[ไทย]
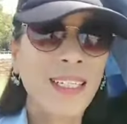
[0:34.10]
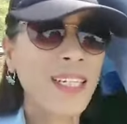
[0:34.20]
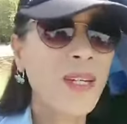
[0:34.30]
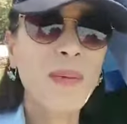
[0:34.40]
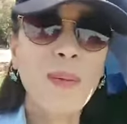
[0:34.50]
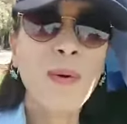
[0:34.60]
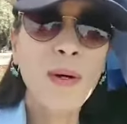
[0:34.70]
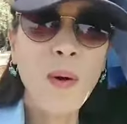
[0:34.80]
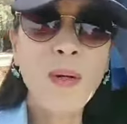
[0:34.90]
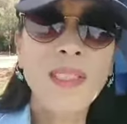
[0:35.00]
แต่กี้เป็นพว
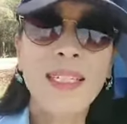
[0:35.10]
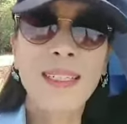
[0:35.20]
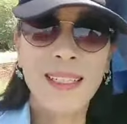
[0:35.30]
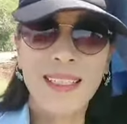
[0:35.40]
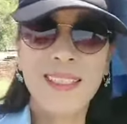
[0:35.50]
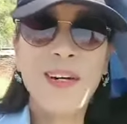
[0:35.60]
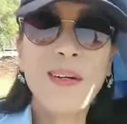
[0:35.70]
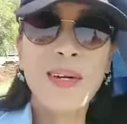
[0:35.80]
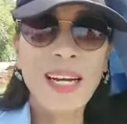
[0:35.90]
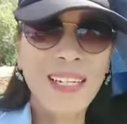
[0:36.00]
กโรคจิตอะหรือเป
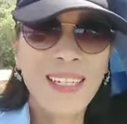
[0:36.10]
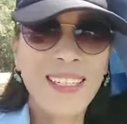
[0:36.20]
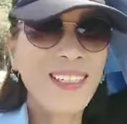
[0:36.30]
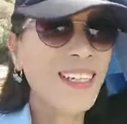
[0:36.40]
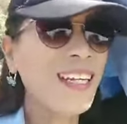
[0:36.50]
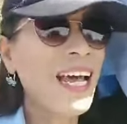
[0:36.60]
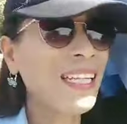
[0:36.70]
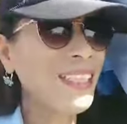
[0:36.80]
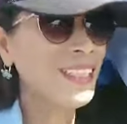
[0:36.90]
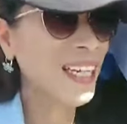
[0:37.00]
ล่าวะคือถ้าแด
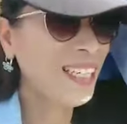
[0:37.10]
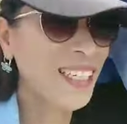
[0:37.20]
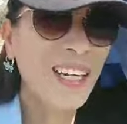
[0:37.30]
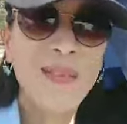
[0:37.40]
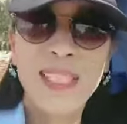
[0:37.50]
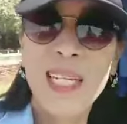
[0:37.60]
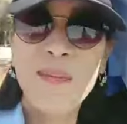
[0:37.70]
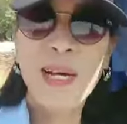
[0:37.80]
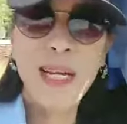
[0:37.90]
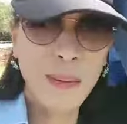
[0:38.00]
ดจัดๆอย่างเงี้ยมันจะ
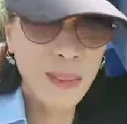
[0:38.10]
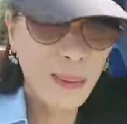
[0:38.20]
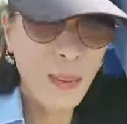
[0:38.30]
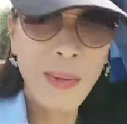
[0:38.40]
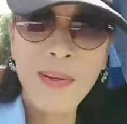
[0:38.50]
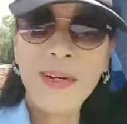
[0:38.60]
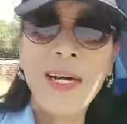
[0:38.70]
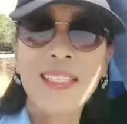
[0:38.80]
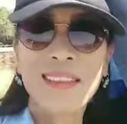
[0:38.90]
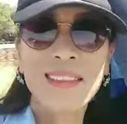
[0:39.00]
ทำให้เรารู้สึกแบบอ
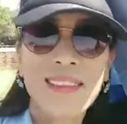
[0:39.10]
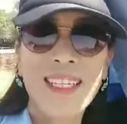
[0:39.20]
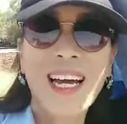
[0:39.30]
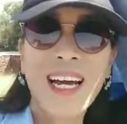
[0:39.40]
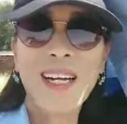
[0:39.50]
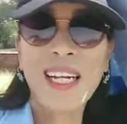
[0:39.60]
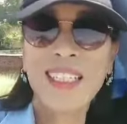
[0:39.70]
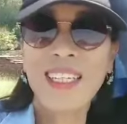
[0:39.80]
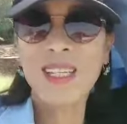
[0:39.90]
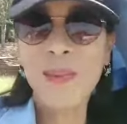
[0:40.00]
เลิร์ตนะคะอะด
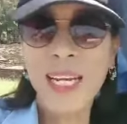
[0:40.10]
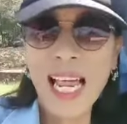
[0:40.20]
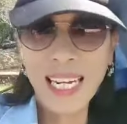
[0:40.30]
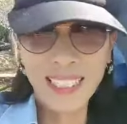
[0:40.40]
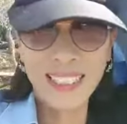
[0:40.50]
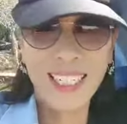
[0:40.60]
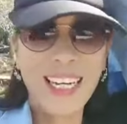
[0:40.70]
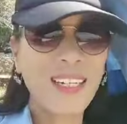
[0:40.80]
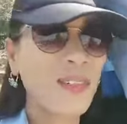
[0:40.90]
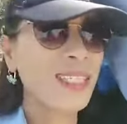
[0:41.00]
รีนาลีนมันหลั่งนะ
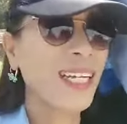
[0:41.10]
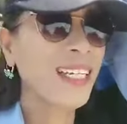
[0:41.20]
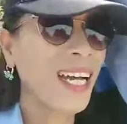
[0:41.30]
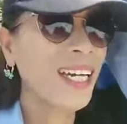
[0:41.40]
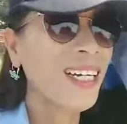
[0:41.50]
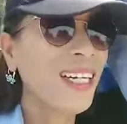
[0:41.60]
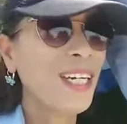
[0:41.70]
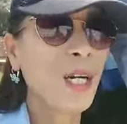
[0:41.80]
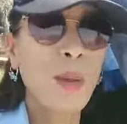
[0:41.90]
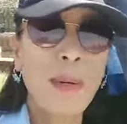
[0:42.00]
คะเพราะนั้นเนี่ย
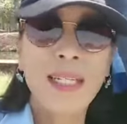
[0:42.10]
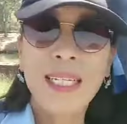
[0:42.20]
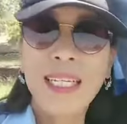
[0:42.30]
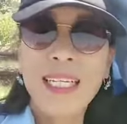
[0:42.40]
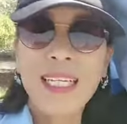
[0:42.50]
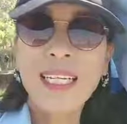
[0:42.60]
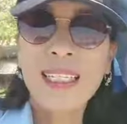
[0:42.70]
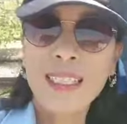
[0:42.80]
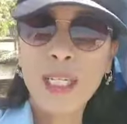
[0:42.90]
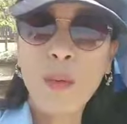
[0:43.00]
บางที
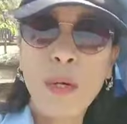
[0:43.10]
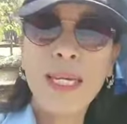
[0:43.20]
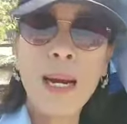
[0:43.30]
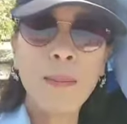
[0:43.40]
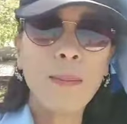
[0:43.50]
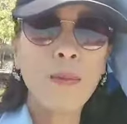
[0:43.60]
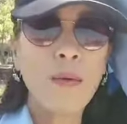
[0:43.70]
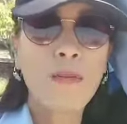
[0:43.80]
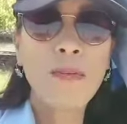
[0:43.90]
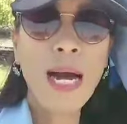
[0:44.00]
ถึงจะกลัวดำ
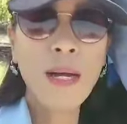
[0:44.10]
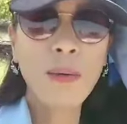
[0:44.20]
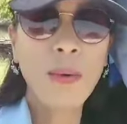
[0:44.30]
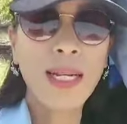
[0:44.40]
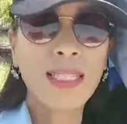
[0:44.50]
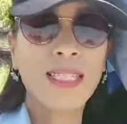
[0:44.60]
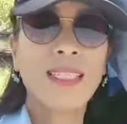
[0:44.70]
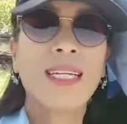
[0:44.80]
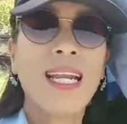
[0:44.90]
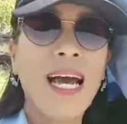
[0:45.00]
กลัวฝ้ากลัวอะไร
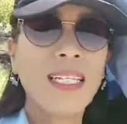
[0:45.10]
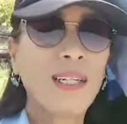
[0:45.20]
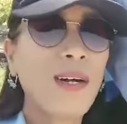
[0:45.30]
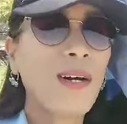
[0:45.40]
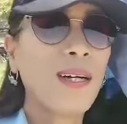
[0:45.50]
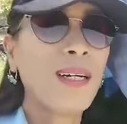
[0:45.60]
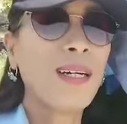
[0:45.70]
ต่างๆนานาแต่ก็